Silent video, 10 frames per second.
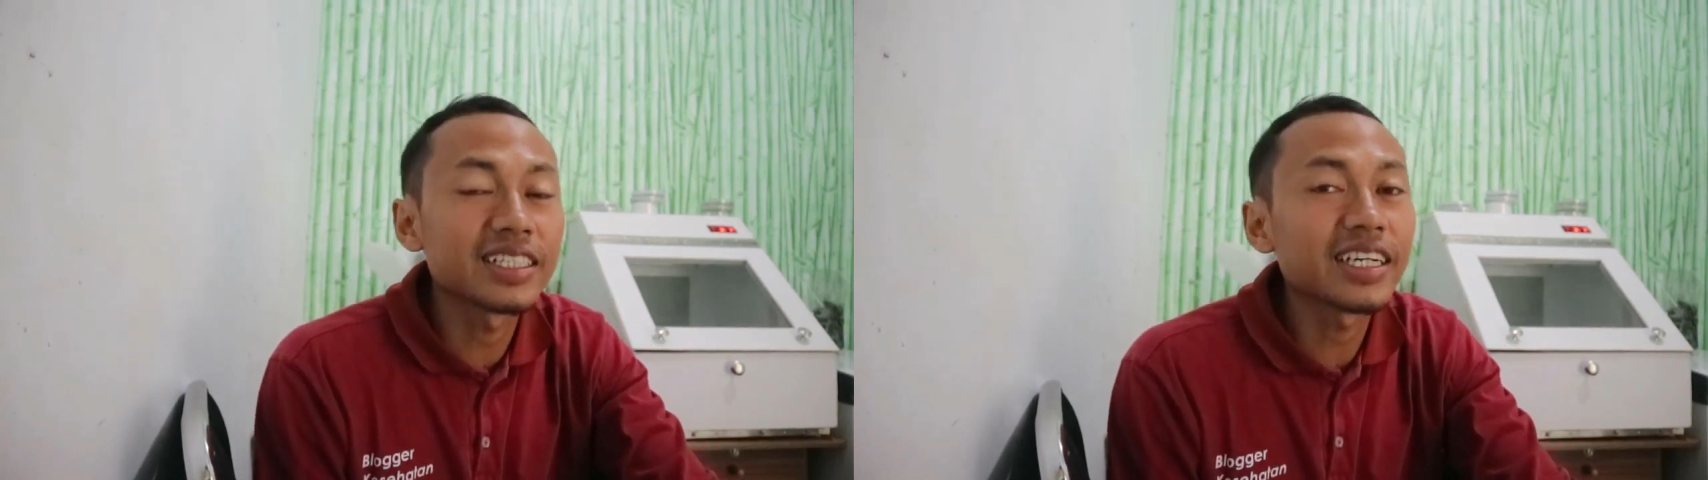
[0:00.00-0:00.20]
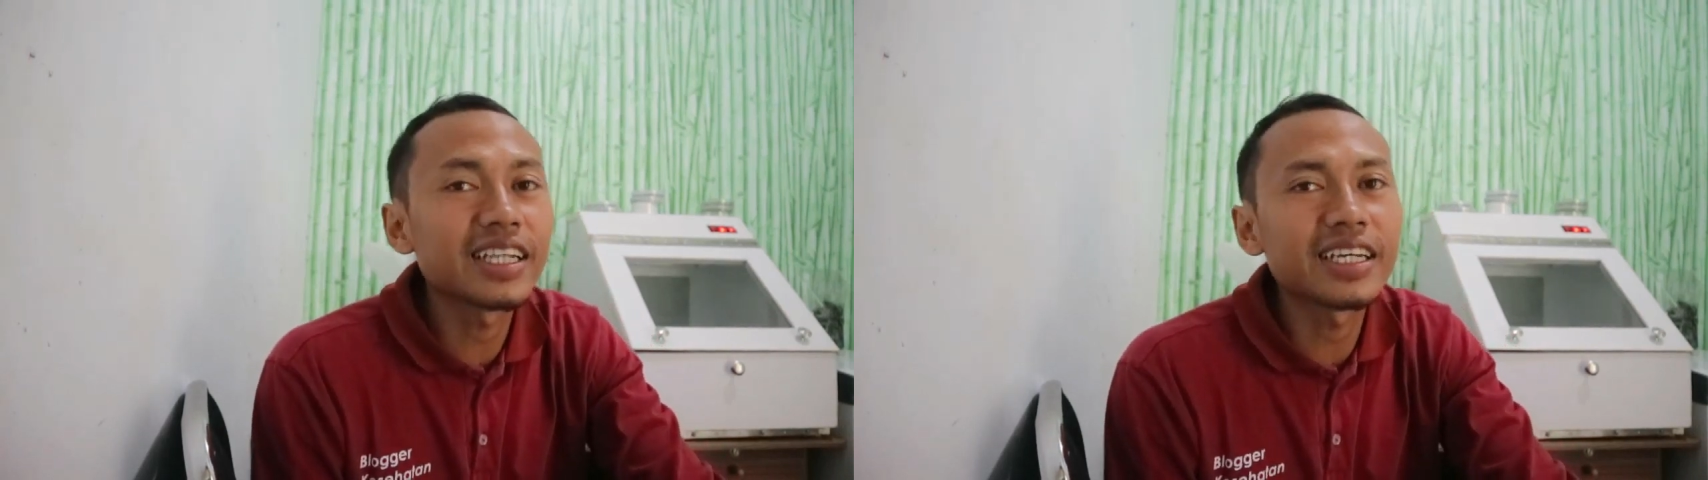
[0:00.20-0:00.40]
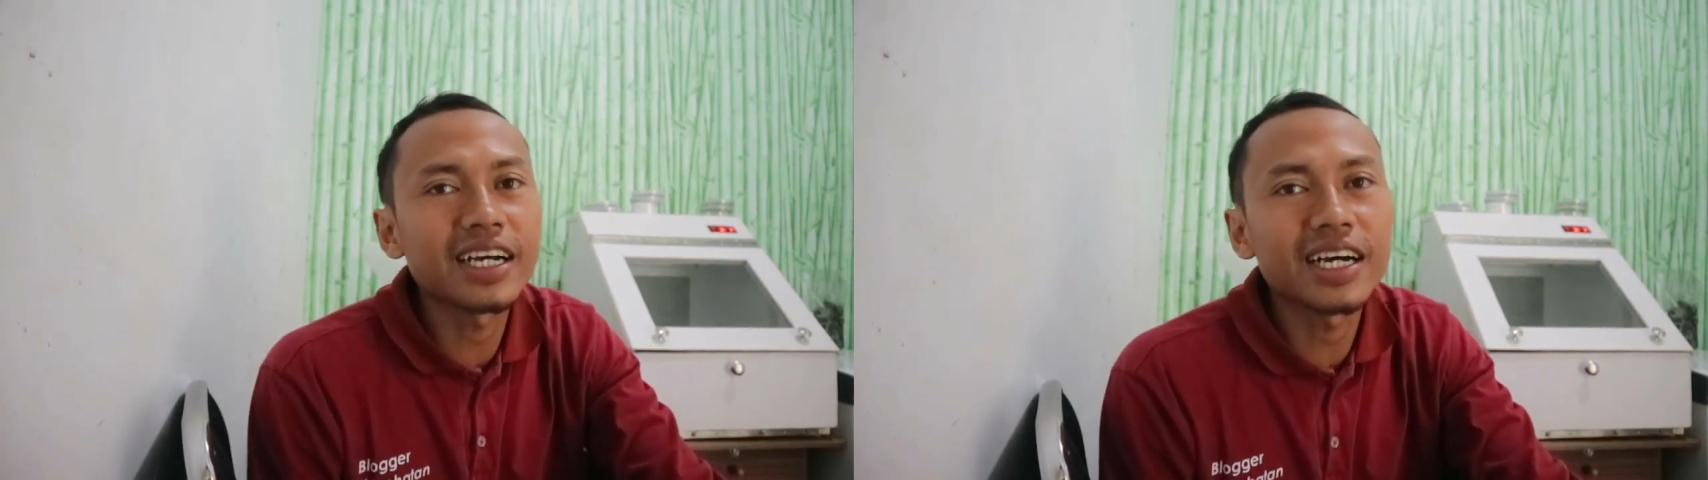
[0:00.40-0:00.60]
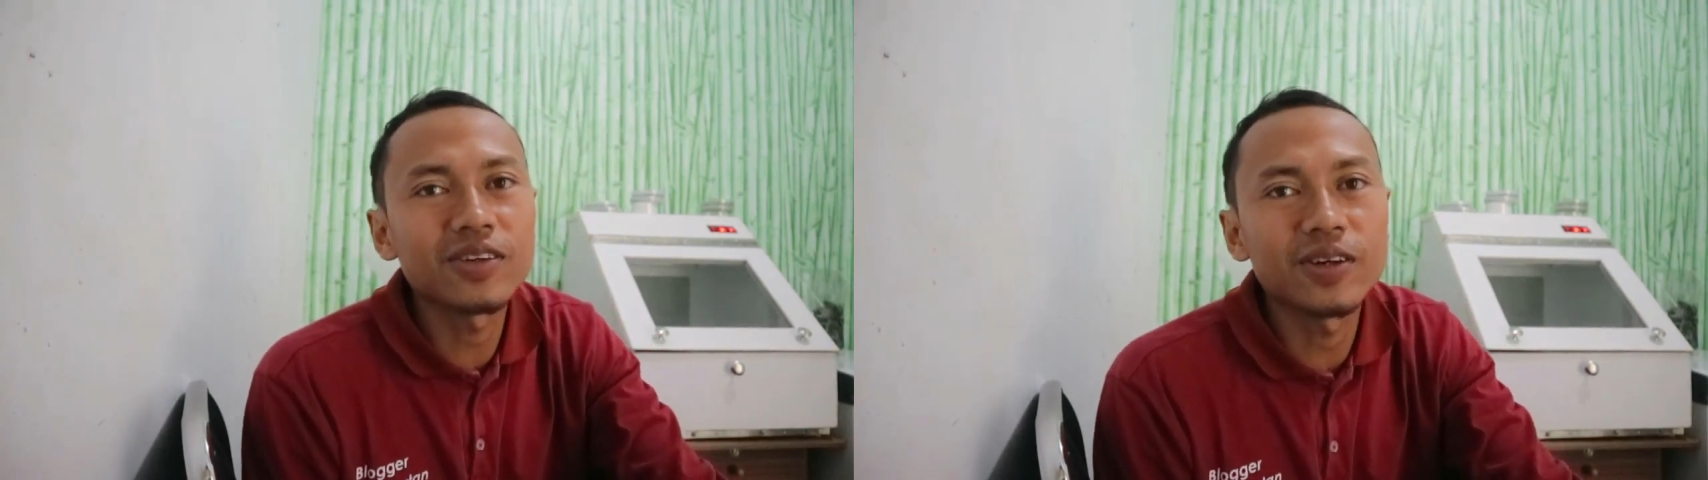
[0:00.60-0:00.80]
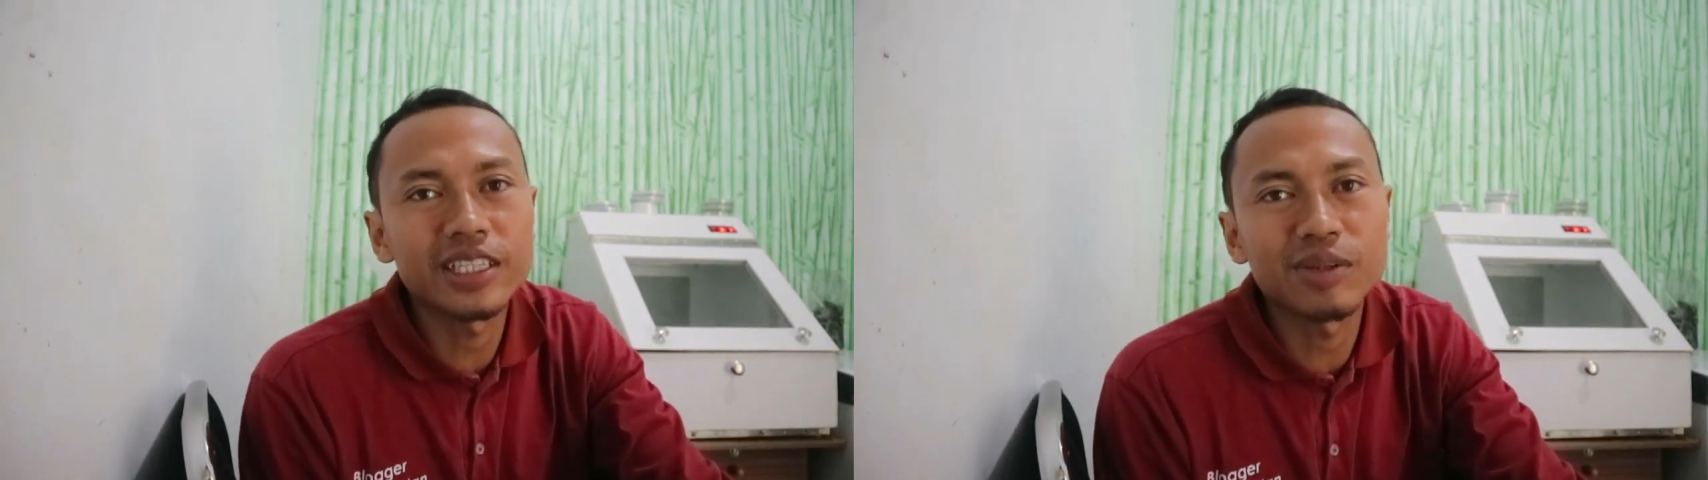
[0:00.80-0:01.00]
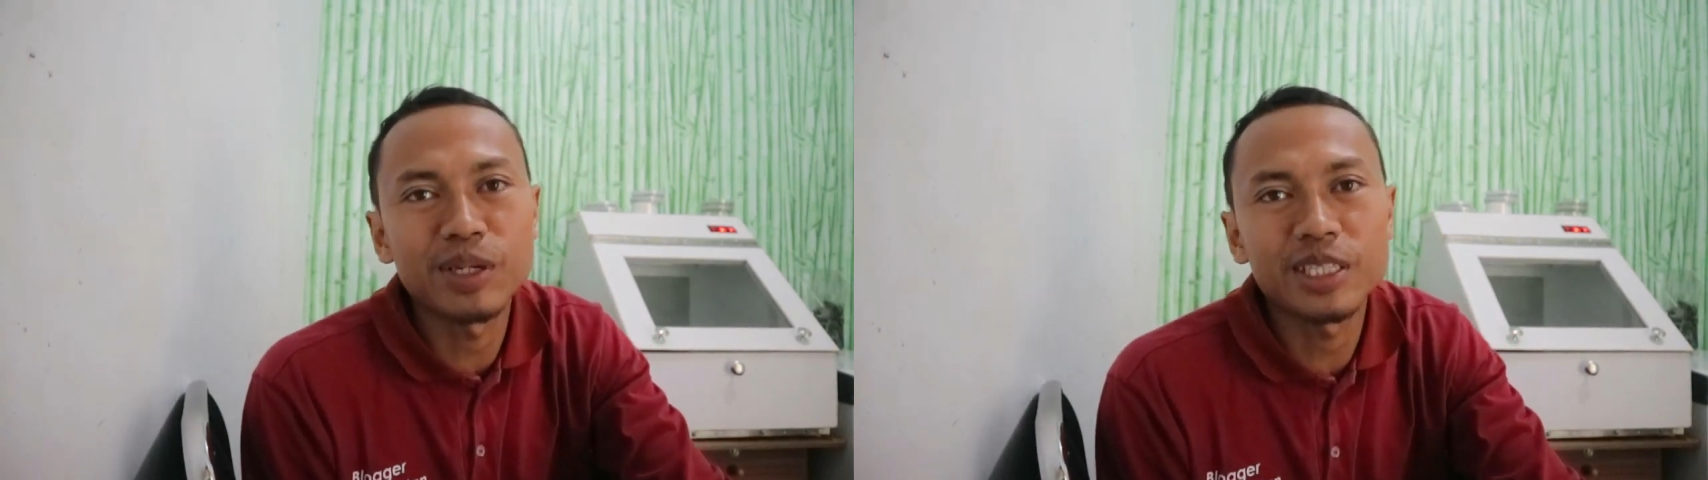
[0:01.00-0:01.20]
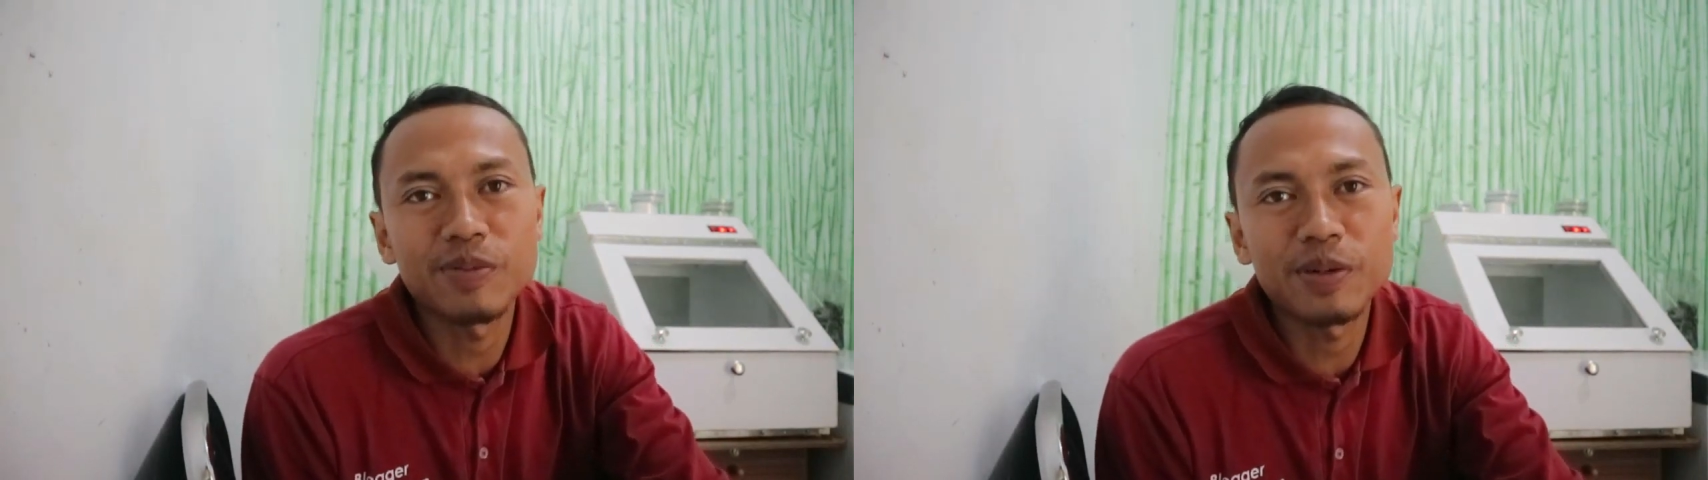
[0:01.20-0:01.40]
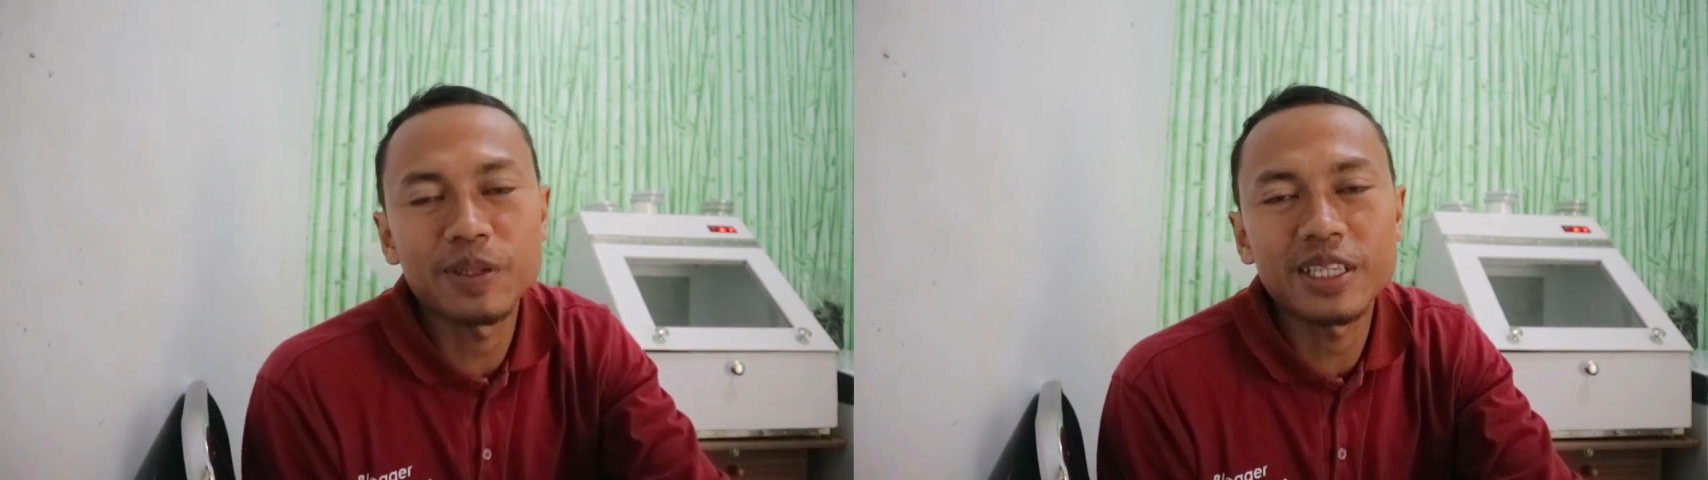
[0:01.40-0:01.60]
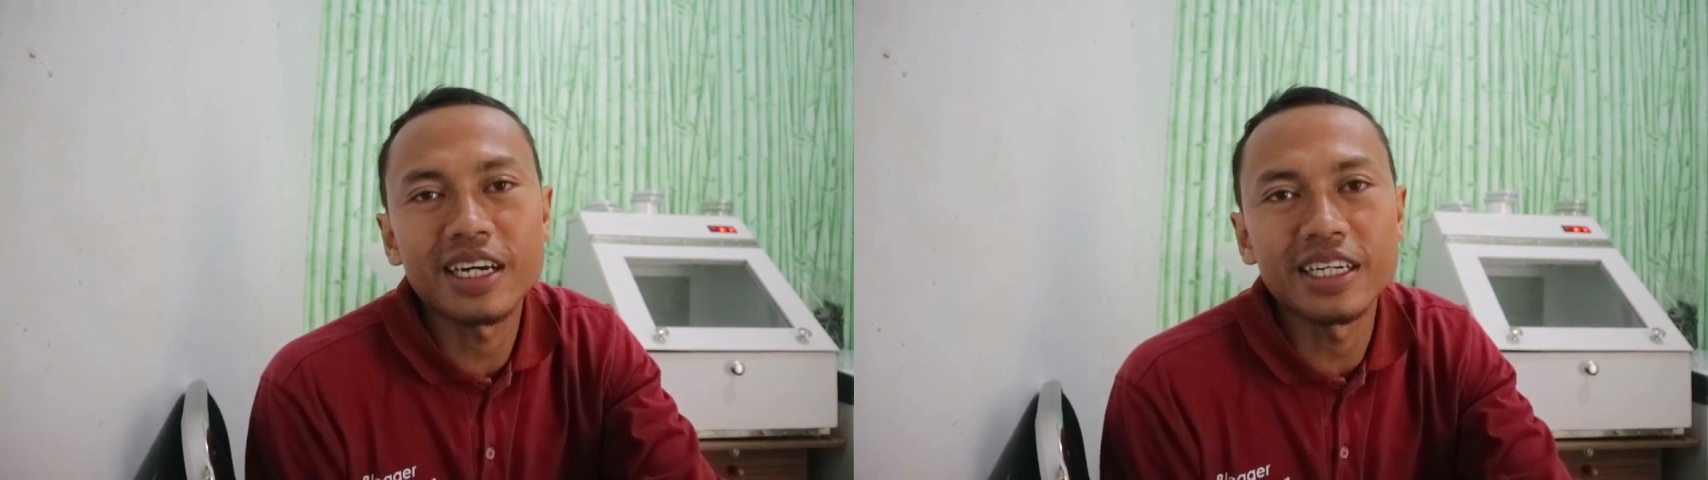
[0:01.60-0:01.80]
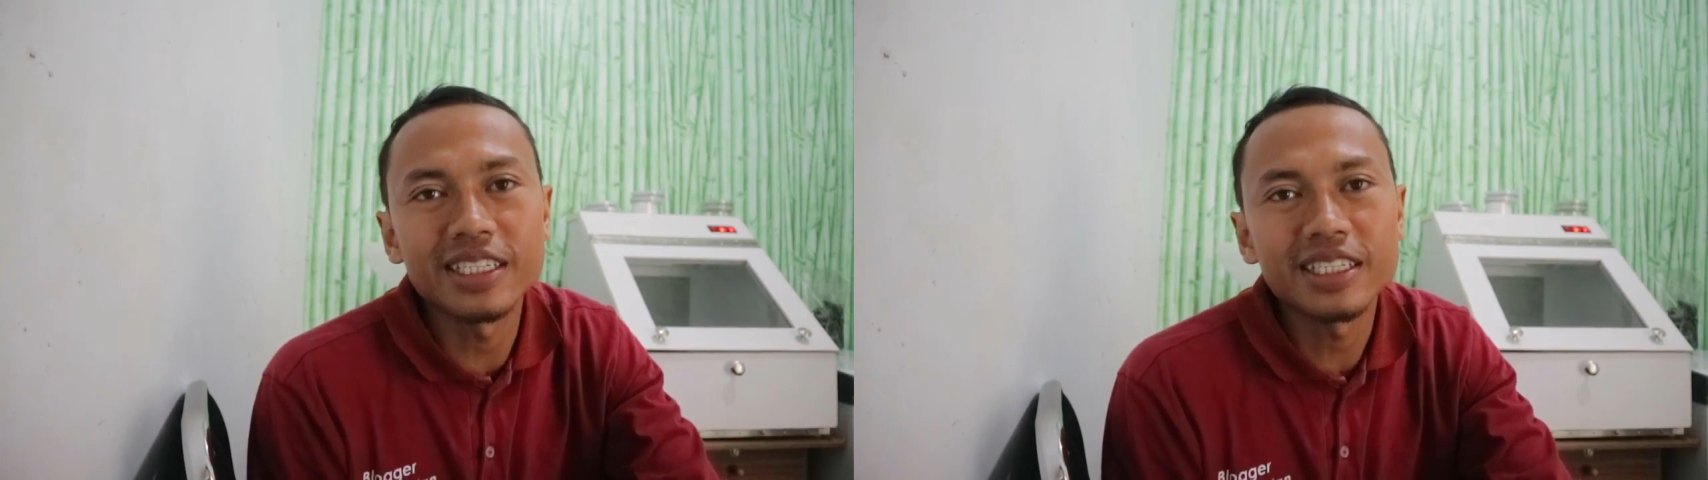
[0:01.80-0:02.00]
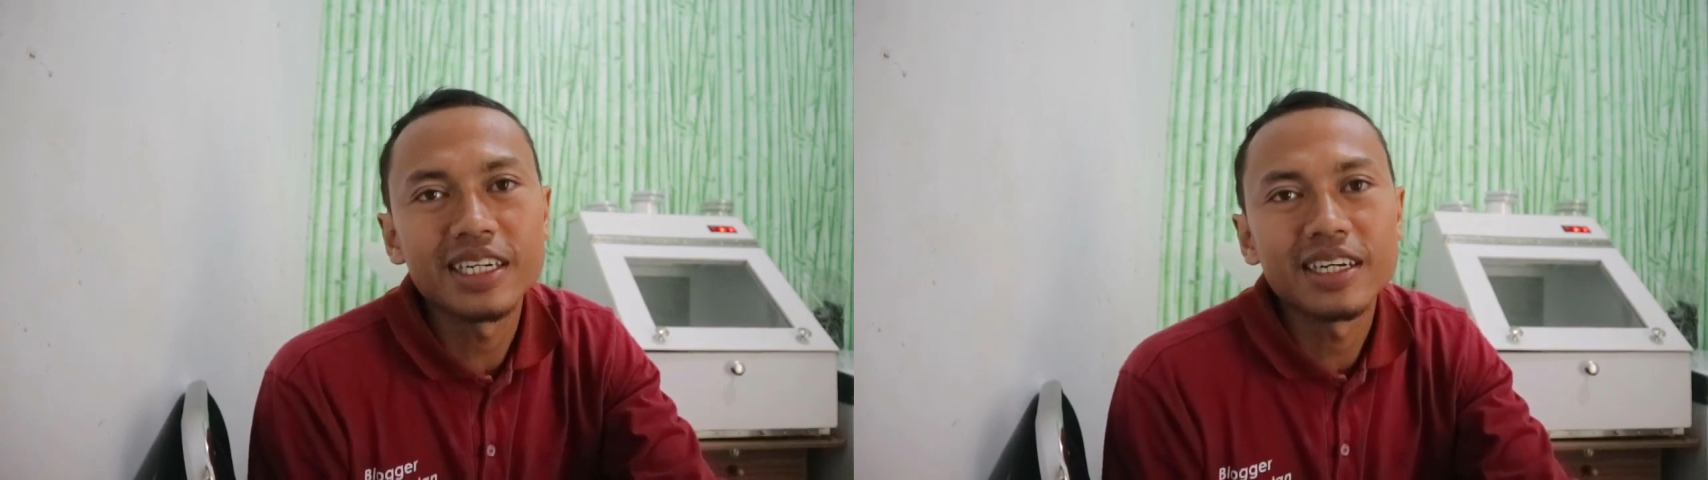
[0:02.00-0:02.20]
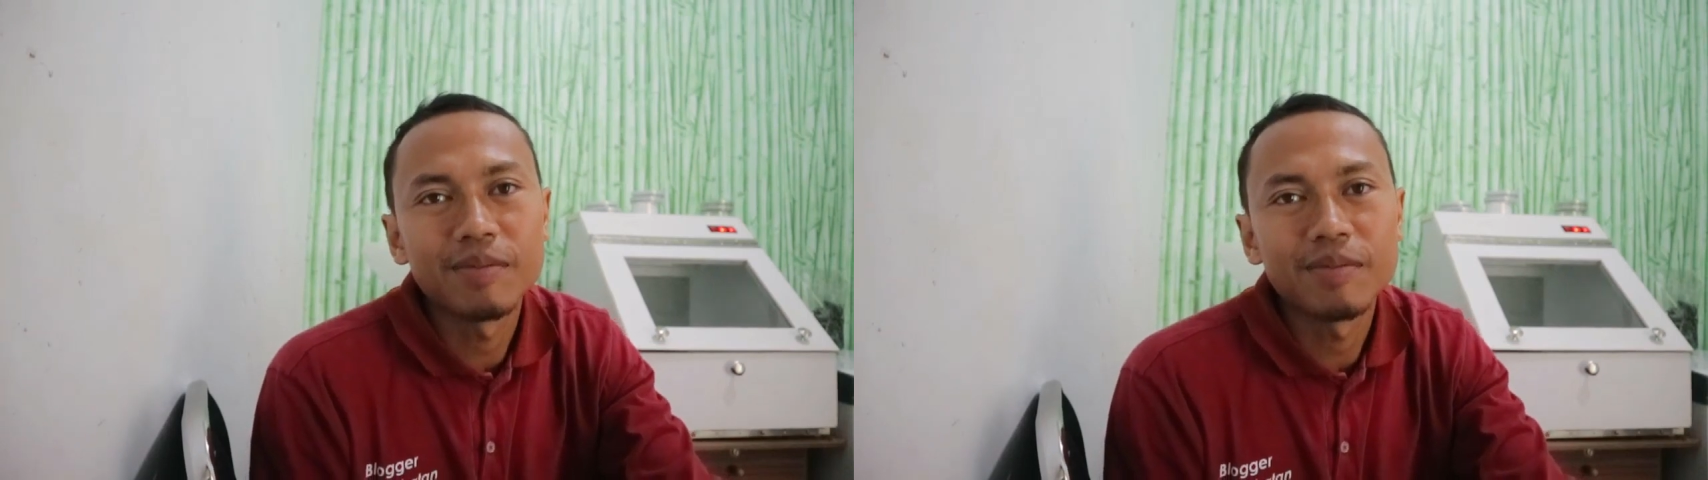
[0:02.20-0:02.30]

sering tanyakan oleh teman-teman petani